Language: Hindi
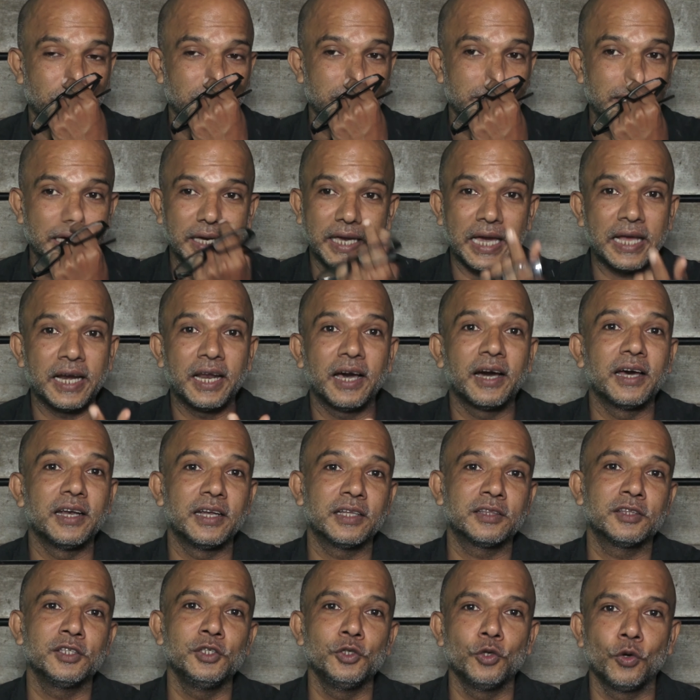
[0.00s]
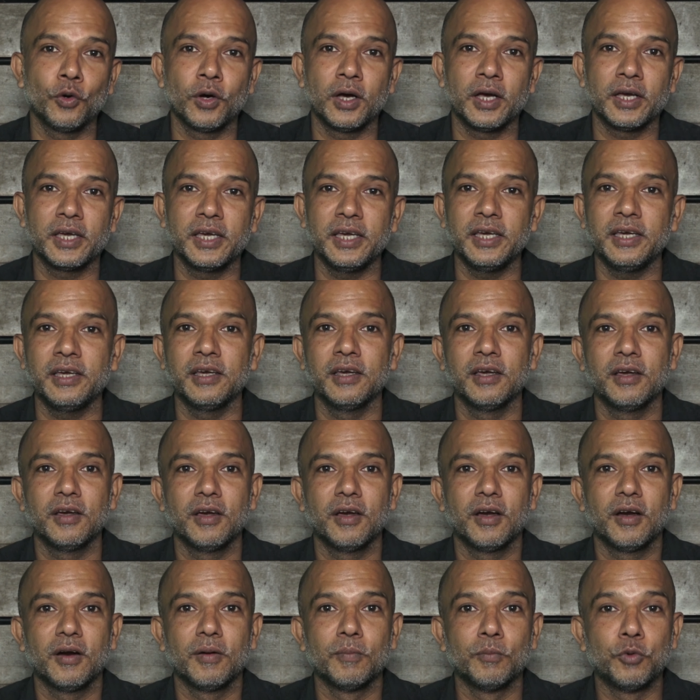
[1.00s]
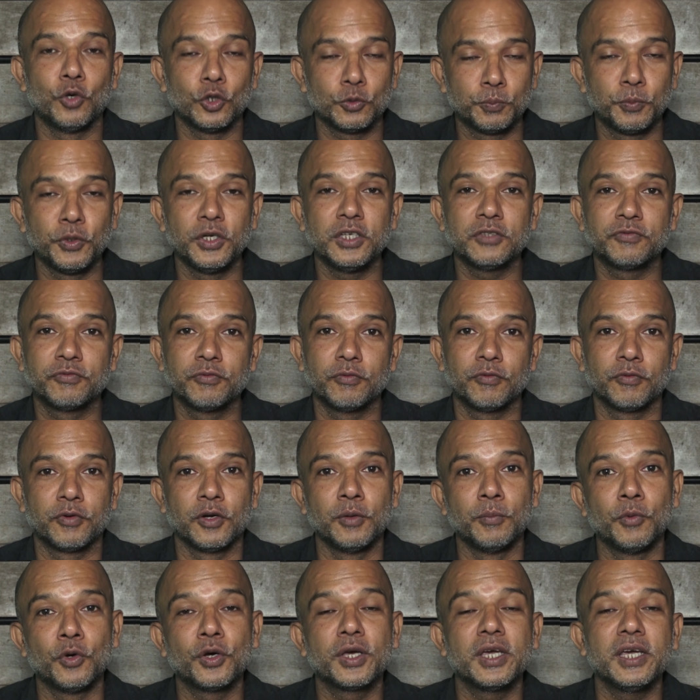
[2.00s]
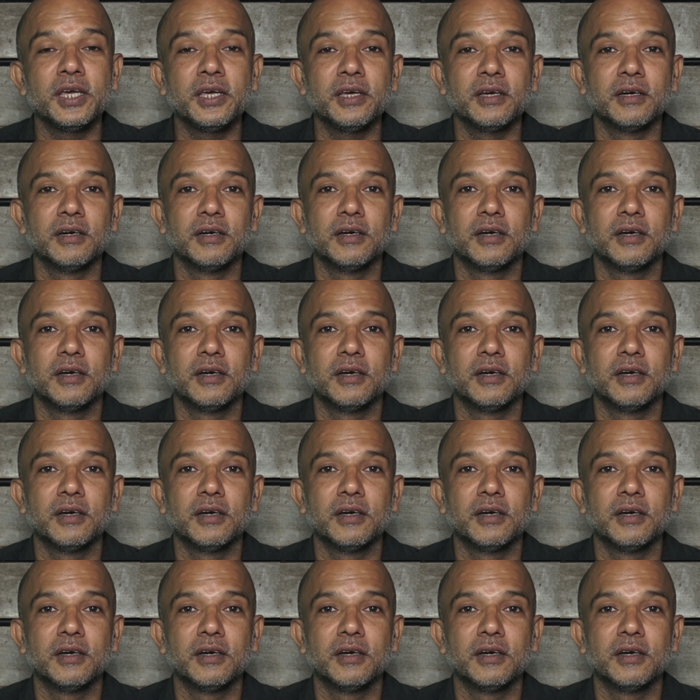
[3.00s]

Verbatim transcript: ये कहना गलत नहीं होगा कि भोजपुरी फिल्मों की